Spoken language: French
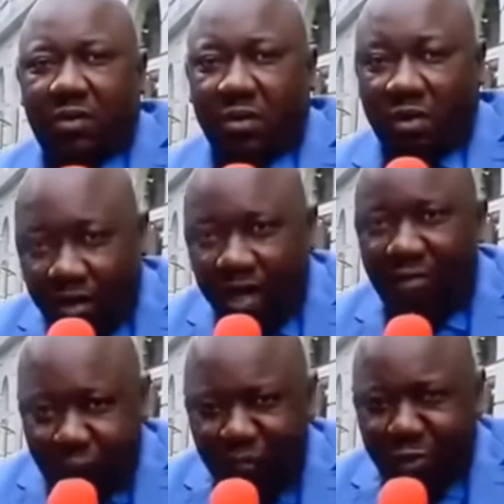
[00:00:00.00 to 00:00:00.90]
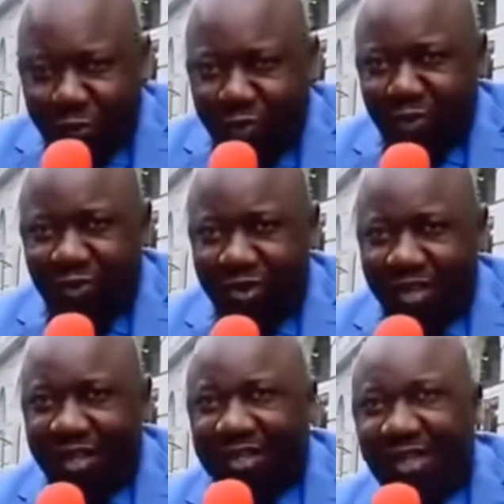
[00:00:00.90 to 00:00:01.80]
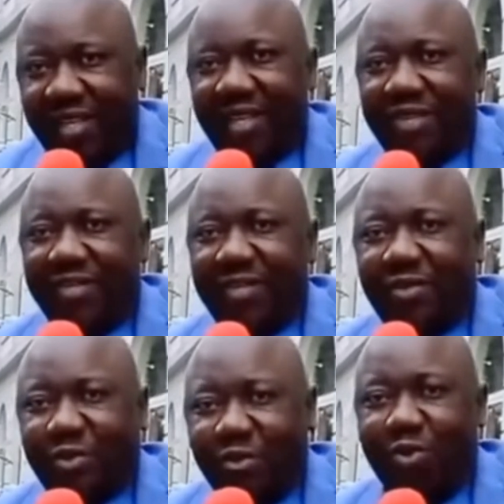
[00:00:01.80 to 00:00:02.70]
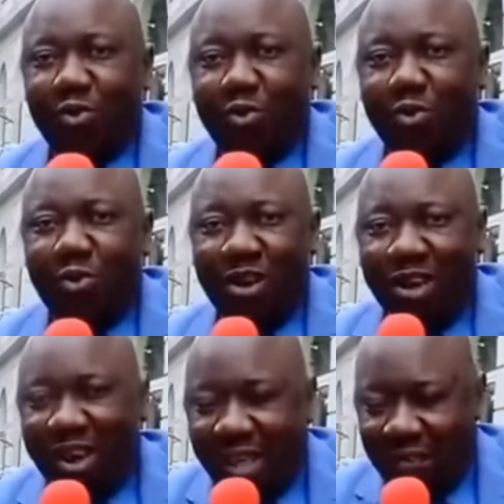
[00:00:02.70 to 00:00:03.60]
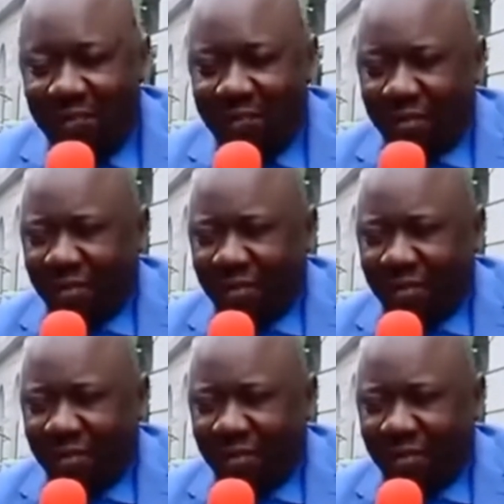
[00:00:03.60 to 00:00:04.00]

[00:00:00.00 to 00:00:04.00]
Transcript: le grand Mobutu, était togolais.